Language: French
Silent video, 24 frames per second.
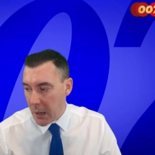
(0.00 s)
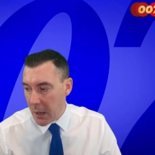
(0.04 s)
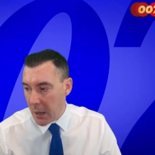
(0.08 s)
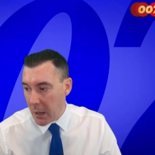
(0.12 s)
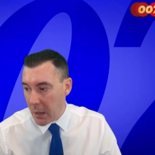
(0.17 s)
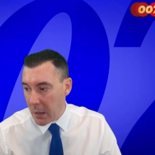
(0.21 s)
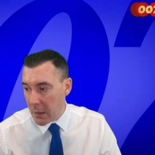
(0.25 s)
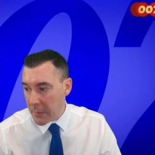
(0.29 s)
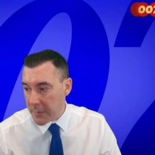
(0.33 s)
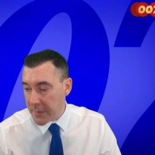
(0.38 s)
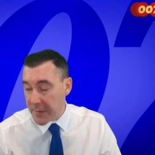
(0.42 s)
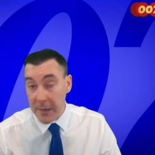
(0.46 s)
Euh,
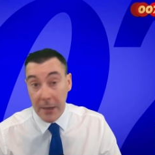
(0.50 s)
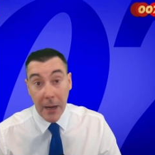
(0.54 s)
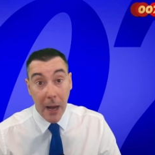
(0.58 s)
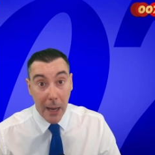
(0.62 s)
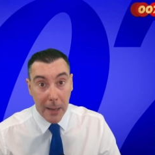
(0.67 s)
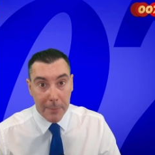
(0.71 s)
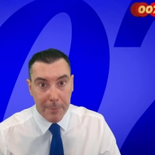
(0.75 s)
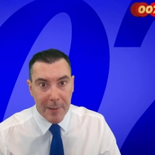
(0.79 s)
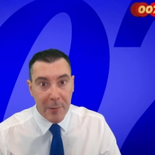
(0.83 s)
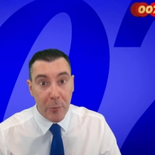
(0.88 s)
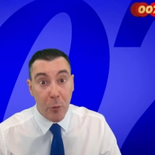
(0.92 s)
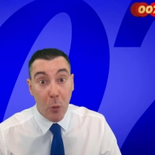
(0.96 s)
c'est
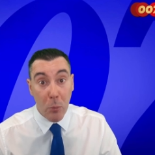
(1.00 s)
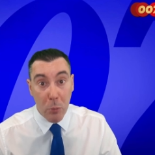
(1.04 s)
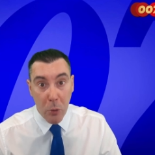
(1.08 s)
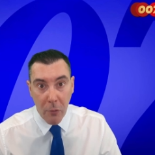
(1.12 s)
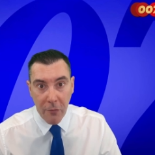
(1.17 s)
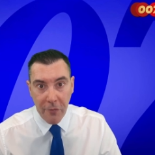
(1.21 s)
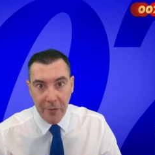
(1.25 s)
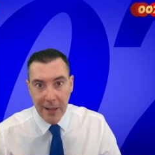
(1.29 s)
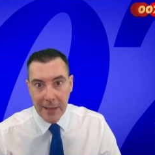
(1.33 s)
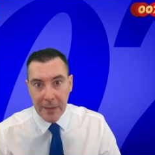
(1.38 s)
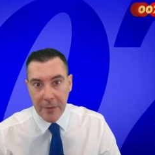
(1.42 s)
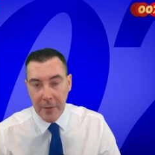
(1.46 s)
la réplique de
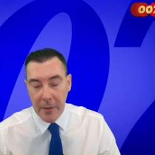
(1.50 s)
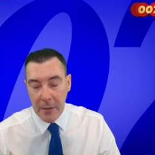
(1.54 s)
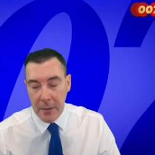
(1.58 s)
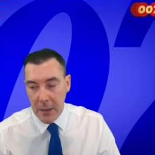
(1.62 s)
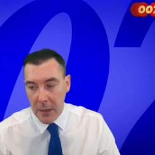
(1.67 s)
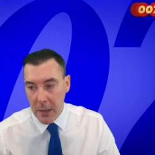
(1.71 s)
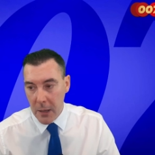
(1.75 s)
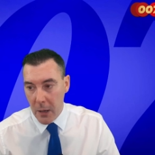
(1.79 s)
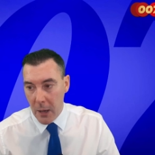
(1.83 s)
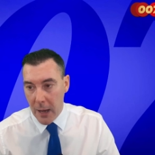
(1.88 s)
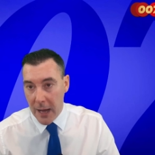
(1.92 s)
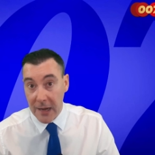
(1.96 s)
Blofeld
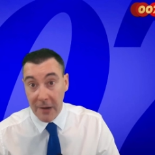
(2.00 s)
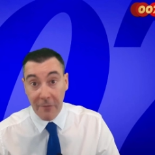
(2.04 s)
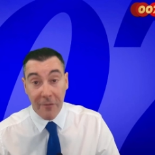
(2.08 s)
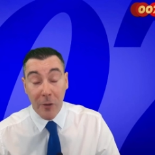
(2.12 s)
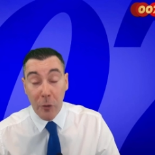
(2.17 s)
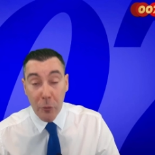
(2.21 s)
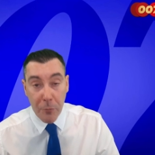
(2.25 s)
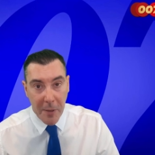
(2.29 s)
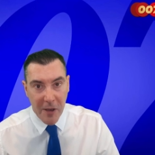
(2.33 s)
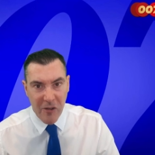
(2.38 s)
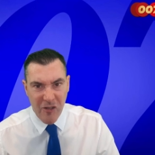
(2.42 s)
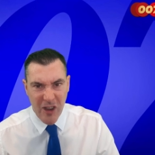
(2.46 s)
à la
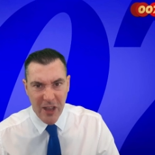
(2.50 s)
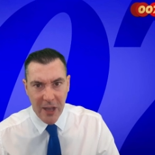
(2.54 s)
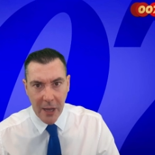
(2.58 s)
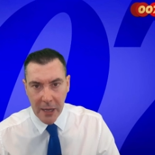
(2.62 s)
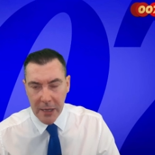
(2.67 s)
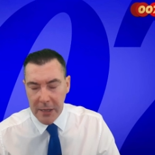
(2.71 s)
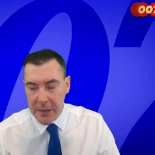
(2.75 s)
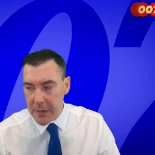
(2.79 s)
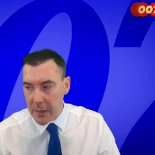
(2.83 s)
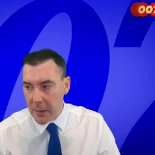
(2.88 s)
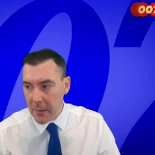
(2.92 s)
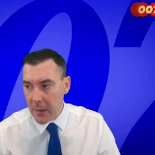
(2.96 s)
fin du
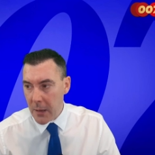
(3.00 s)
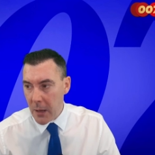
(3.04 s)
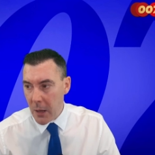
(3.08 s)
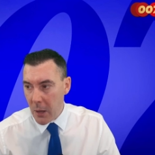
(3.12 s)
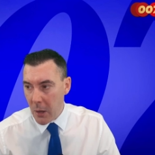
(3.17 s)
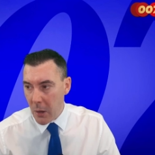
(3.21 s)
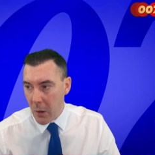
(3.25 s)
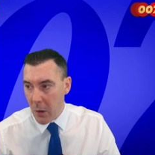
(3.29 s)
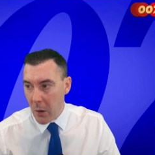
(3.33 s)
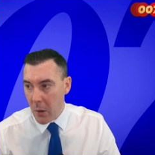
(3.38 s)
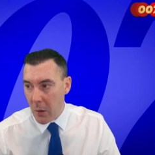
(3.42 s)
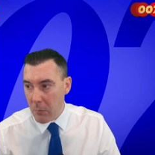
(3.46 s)
pré-générique.
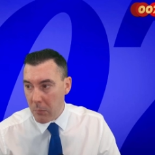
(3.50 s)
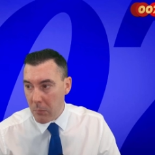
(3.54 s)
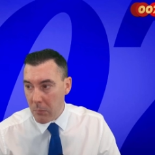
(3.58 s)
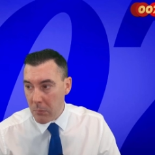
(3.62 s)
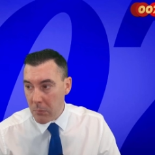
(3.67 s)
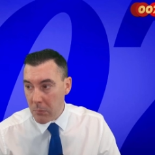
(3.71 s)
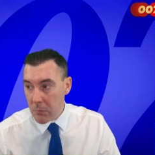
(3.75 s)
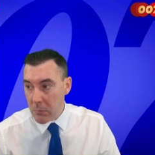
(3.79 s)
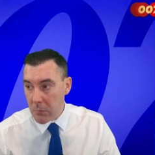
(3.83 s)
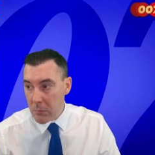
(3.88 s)
Euh,